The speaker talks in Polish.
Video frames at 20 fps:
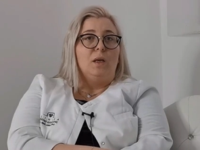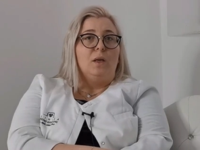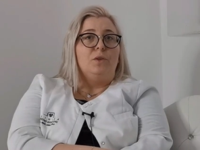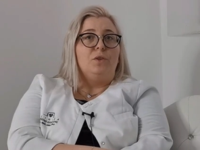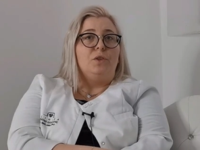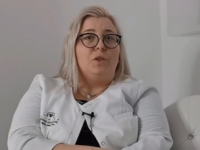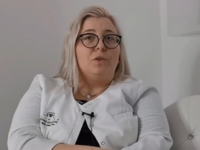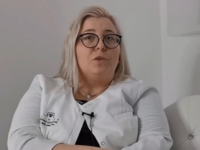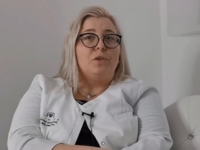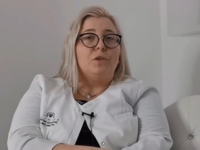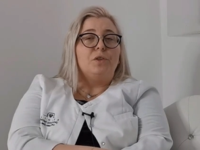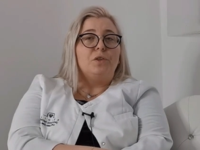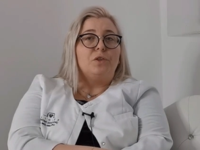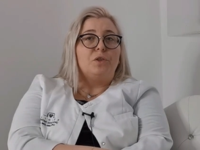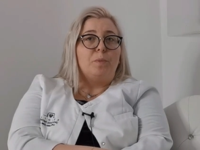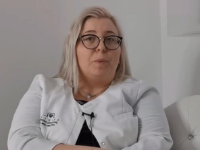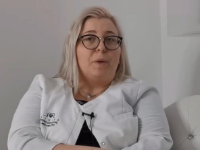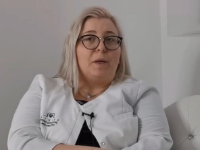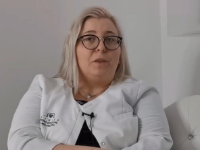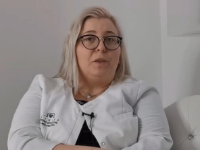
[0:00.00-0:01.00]
Cieszę się,
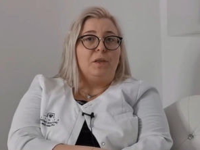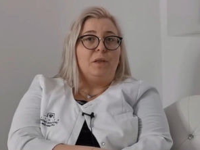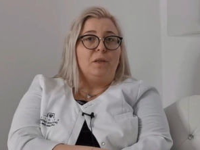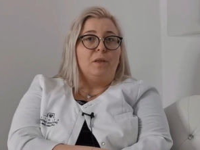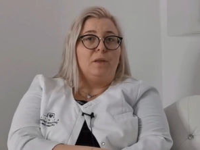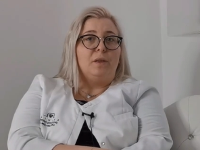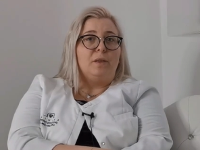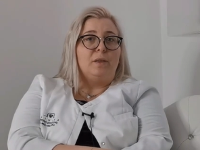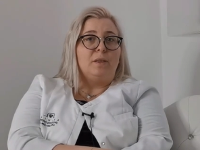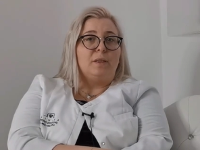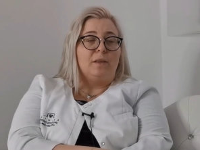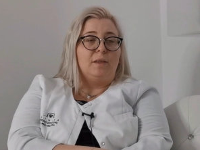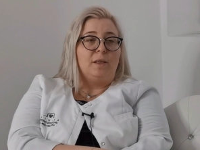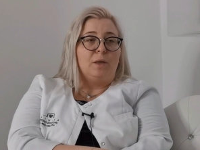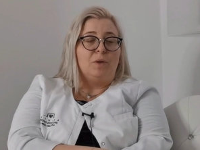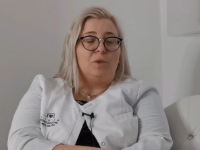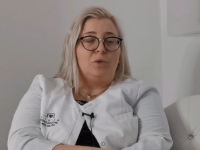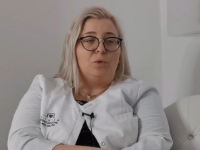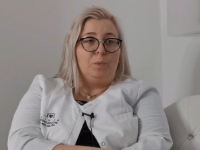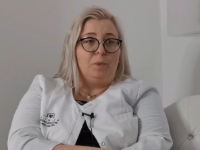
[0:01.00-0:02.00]
że Pani
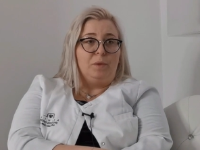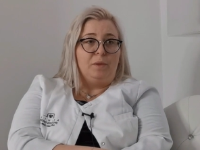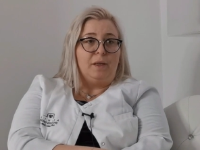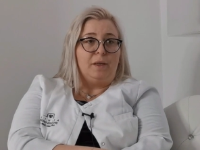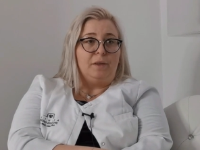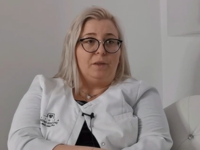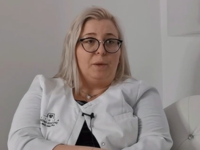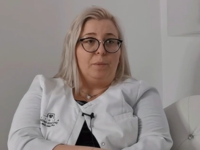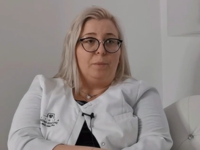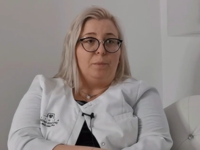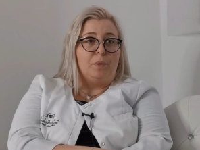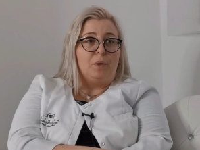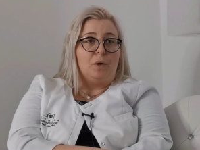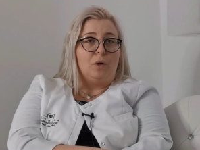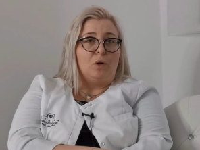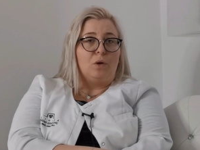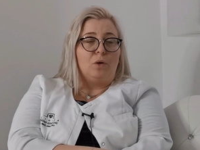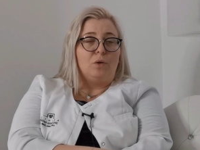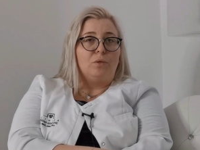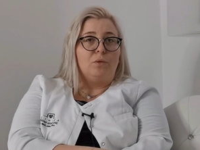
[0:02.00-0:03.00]
zadała to pytanie,
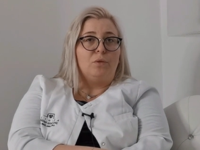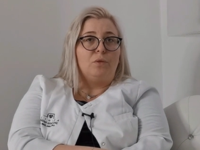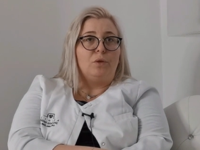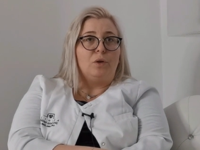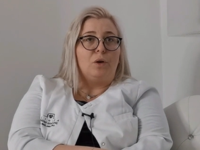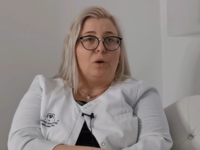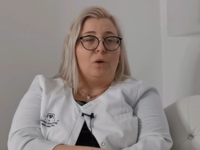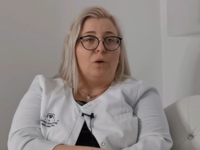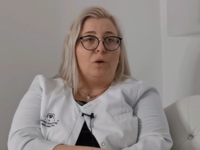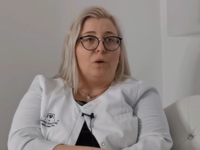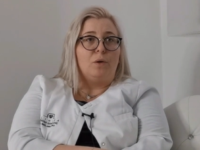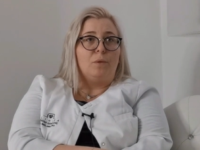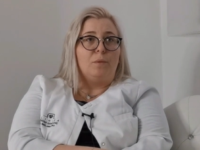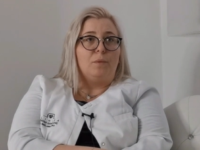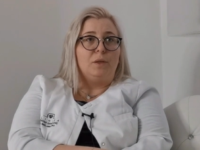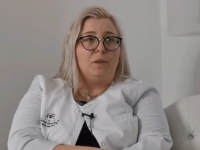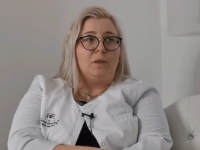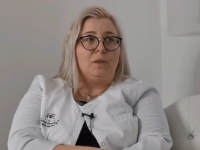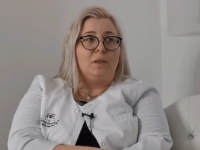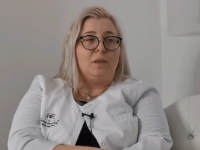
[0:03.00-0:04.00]
bo to
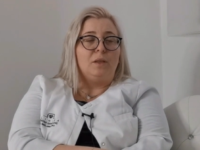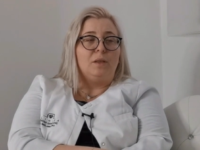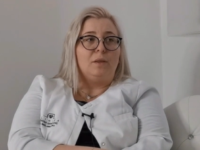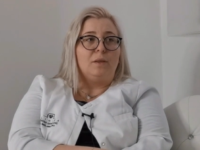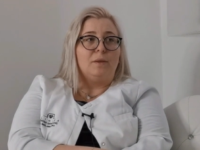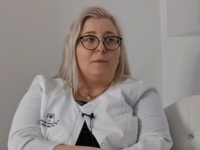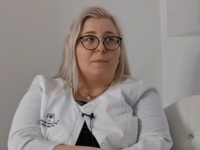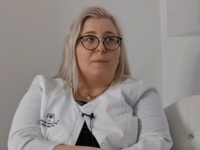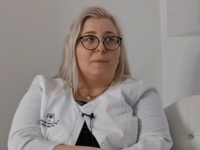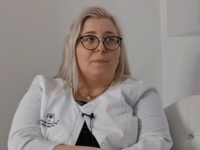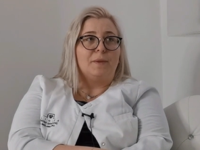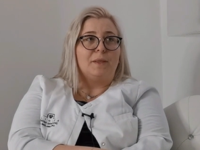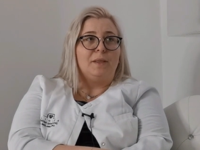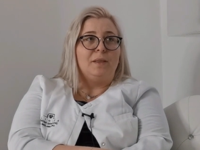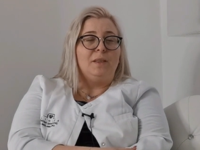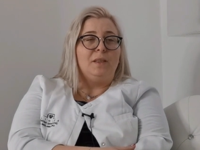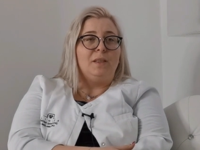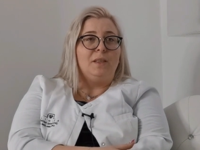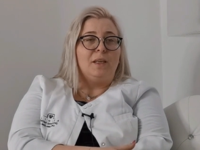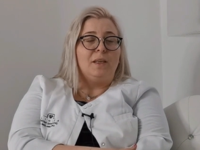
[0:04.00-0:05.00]

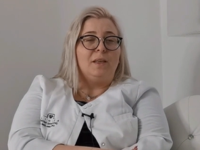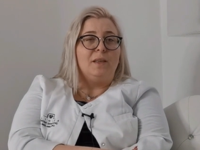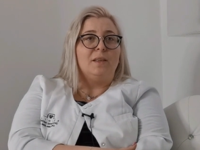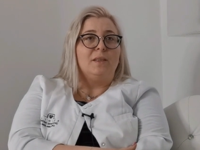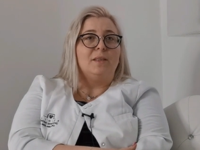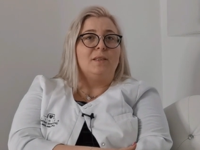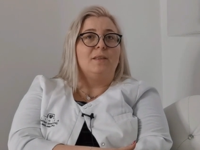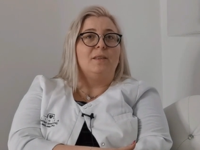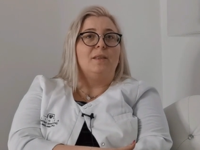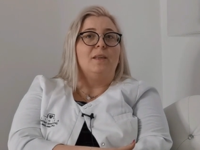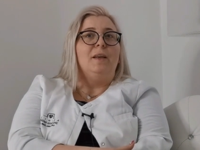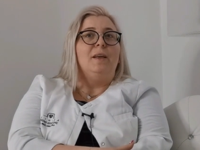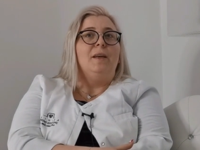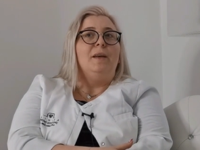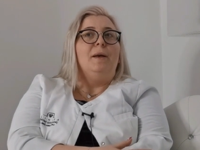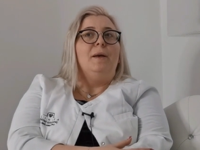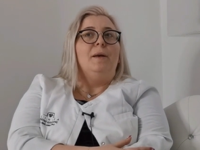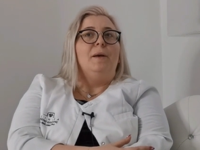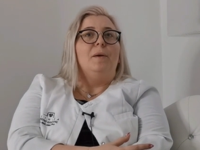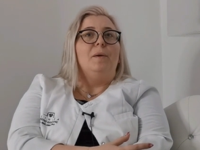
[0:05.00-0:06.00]
nie jest
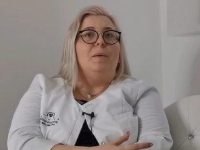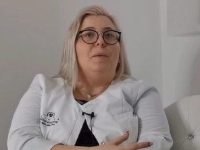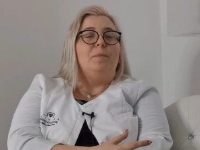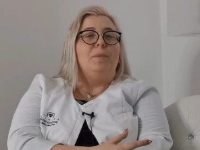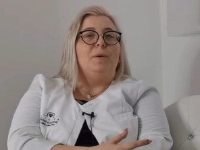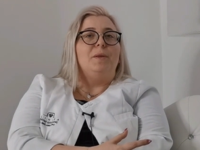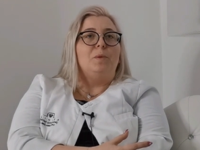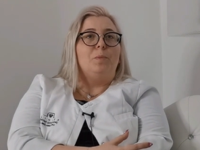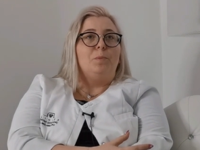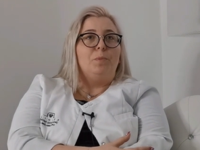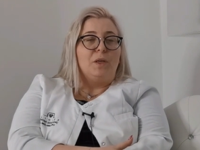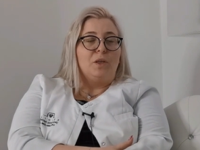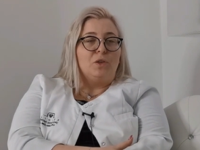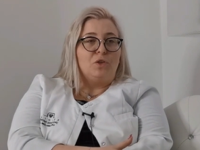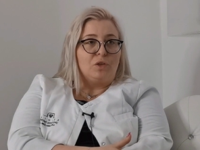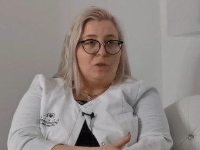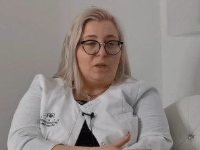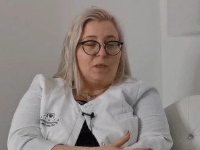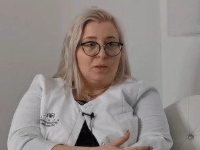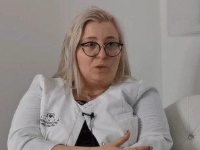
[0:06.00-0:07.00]

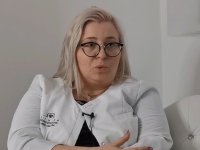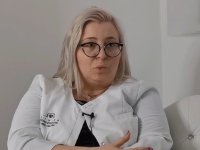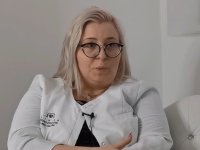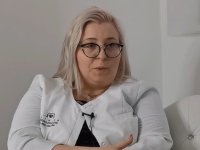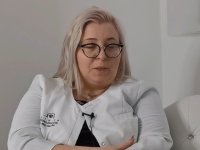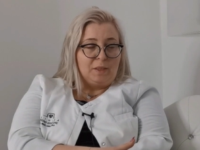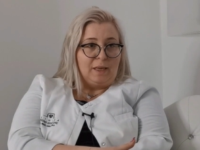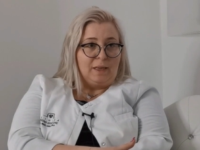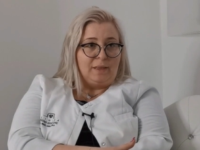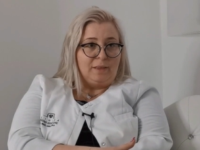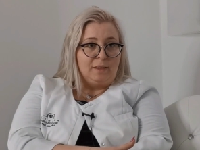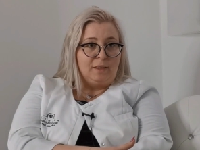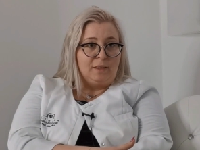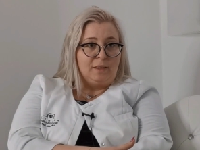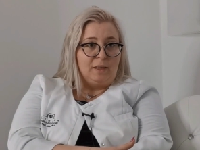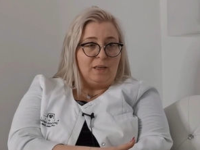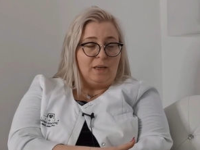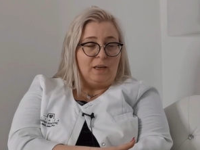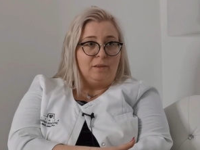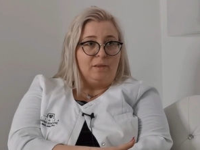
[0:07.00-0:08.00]
bezpieczna
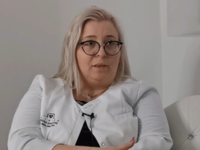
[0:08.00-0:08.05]
substancja.